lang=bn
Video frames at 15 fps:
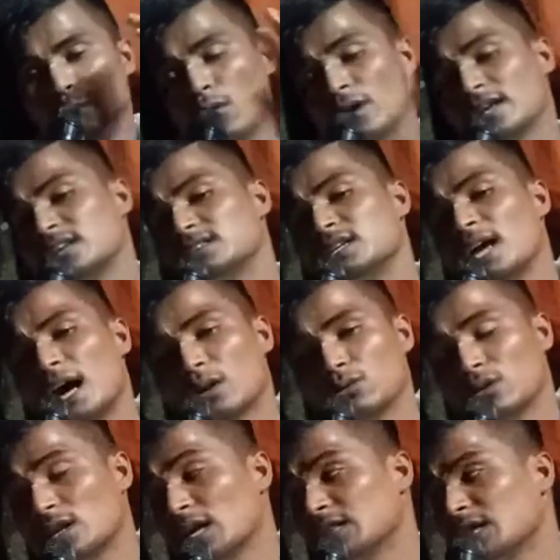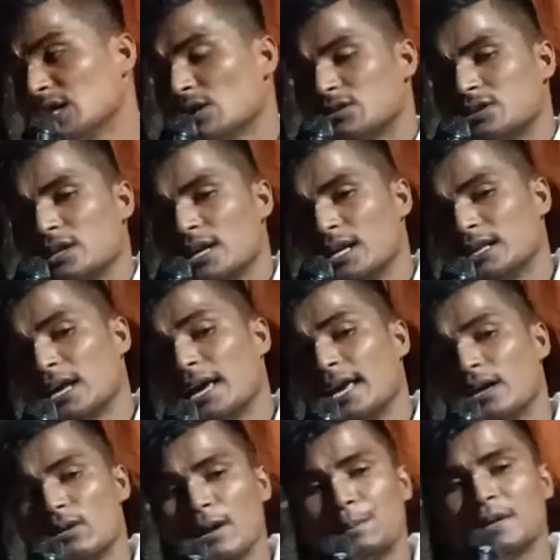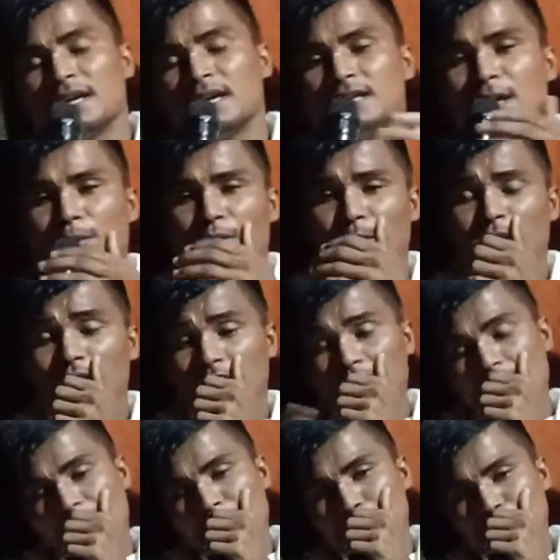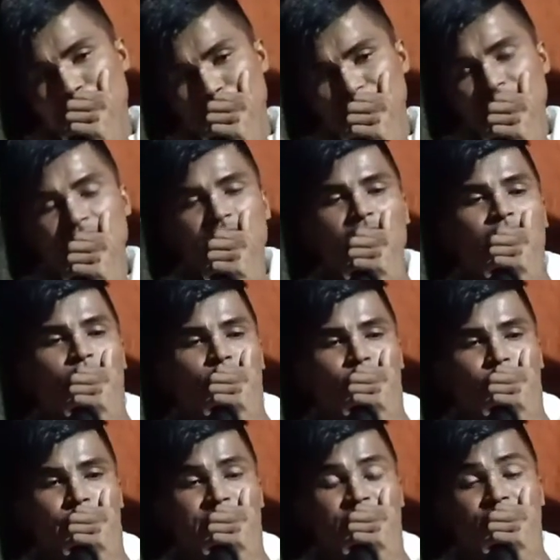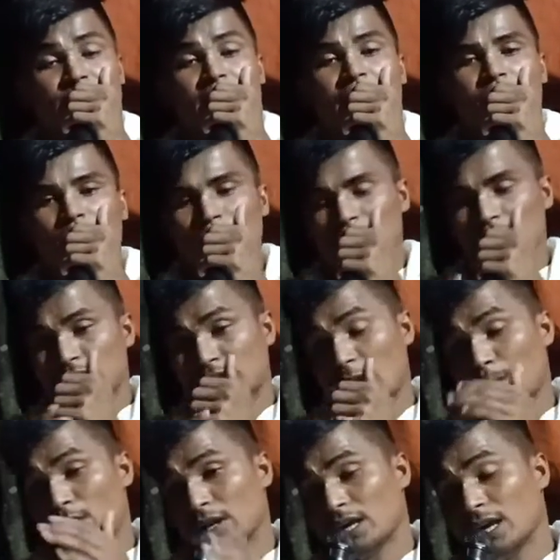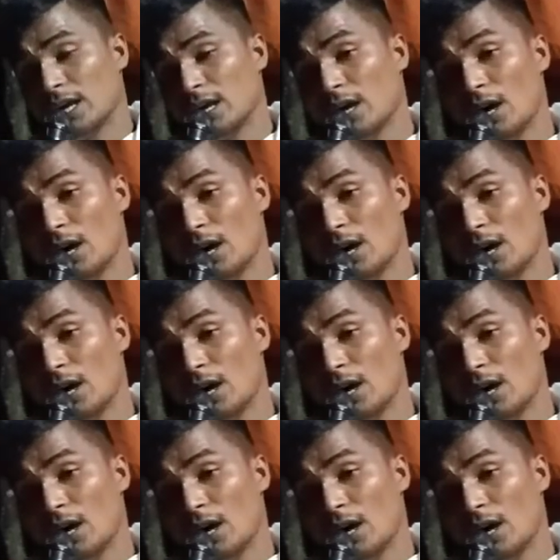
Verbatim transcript: মনকে যিনি আনন্দ দেয় তিনি হচ্ছেন গীতা এই কারণে আপনি গীতা পড়বেন আপনি চিত্তের আনন্দ পাবেন চিদানন্দা তারপর কি